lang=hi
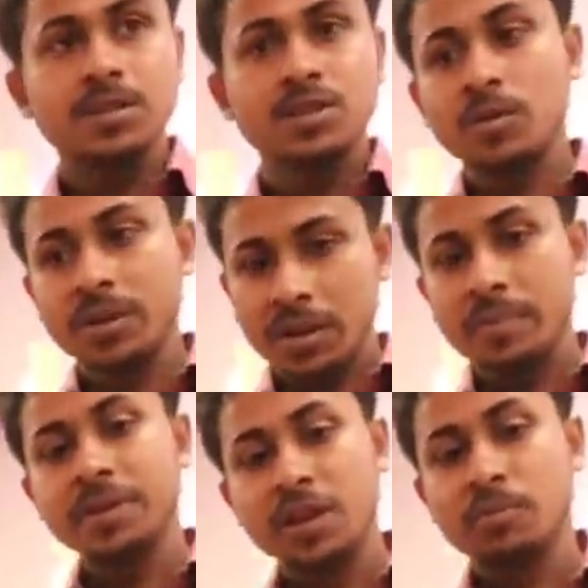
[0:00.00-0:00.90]
वेज दिलरुआ ये
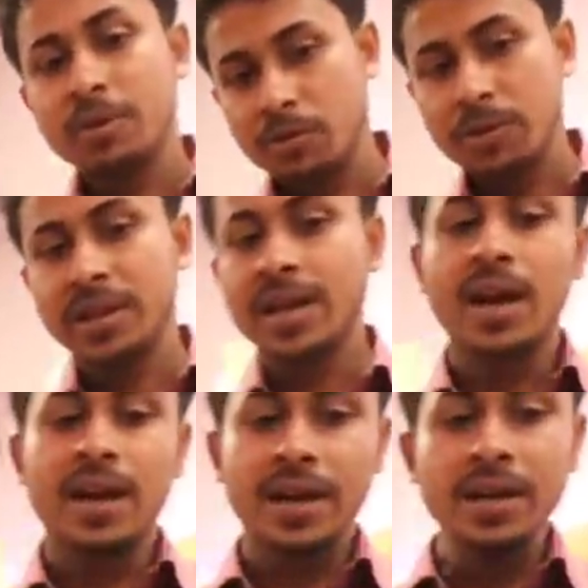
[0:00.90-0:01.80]
भी मेनू में नया
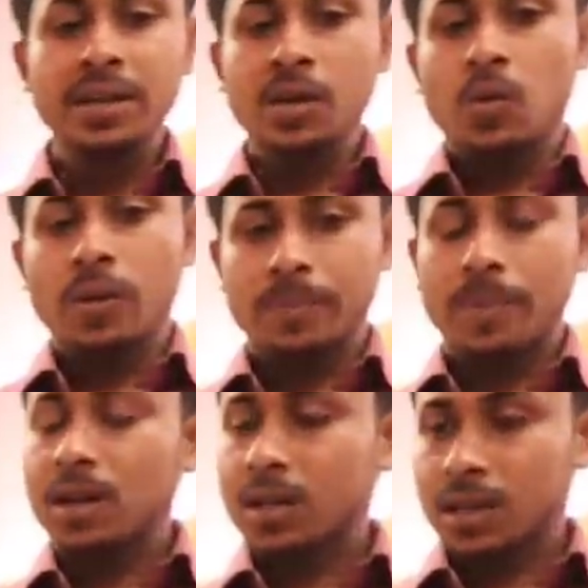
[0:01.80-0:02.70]
आया है वो एक
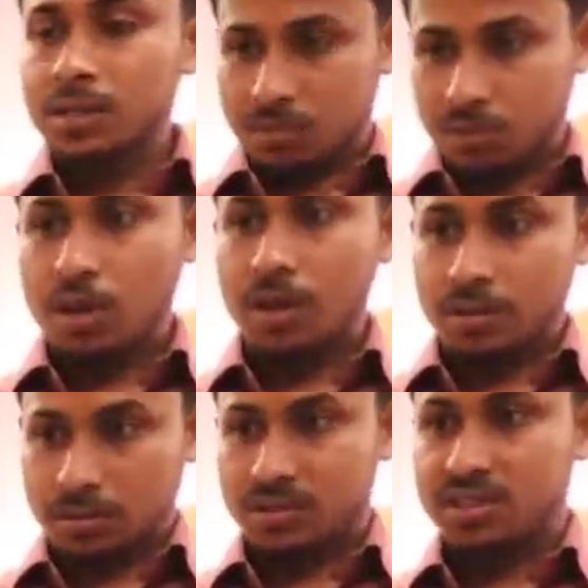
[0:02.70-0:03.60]
पालक का थोड़ा
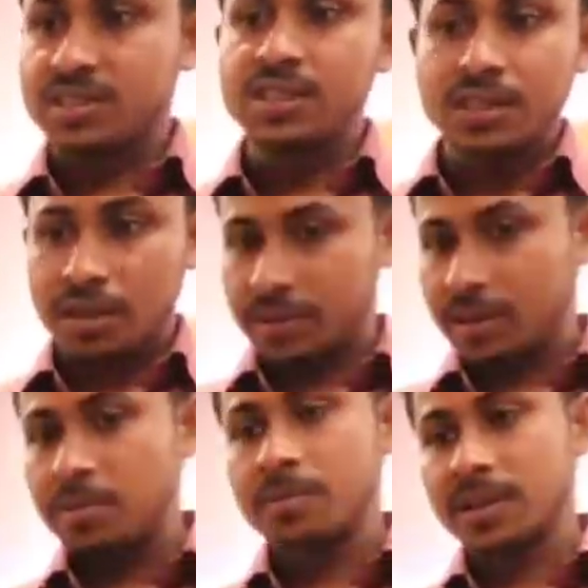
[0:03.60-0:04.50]
चीज़ी
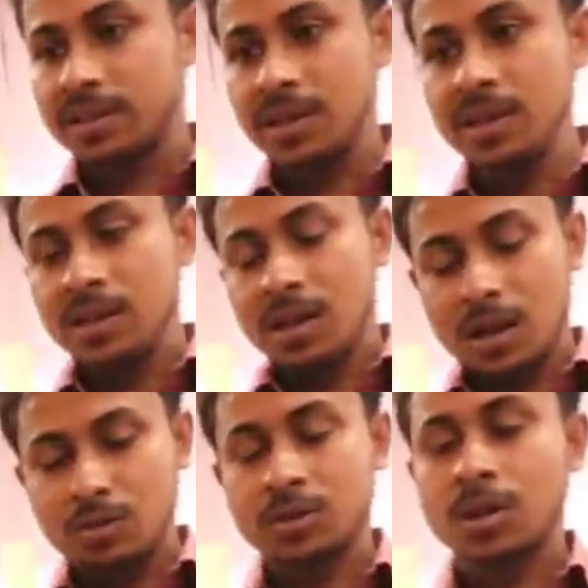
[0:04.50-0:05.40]
ग्रेवी बनता है
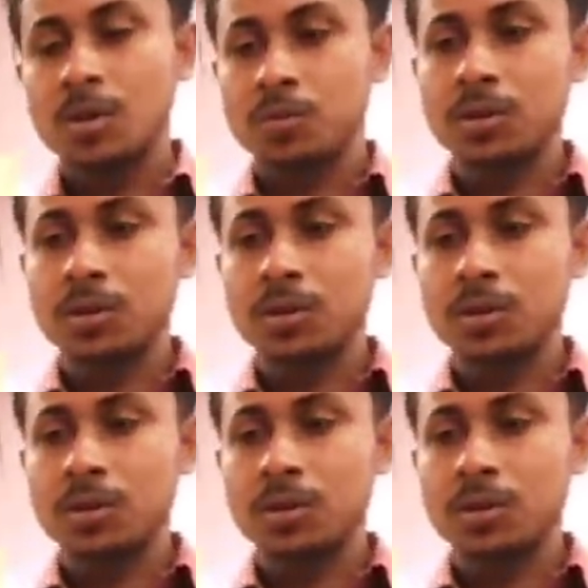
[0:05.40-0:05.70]
और उसका